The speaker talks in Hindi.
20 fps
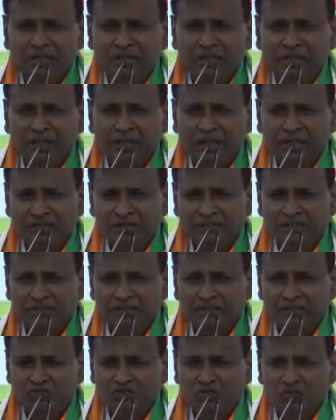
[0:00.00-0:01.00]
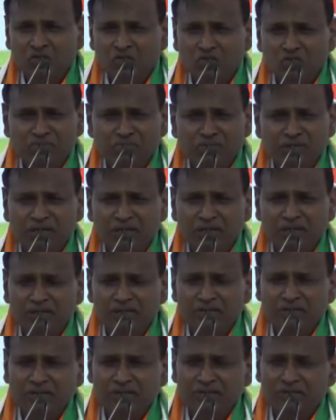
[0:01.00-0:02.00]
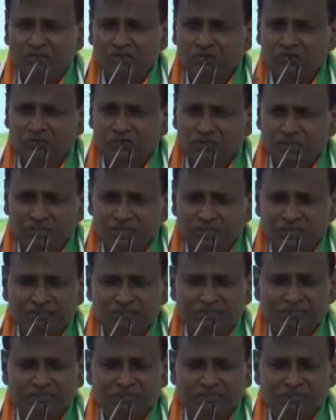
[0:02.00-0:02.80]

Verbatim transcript: एक दलित को लोन मिलेगा ताकि वो दलित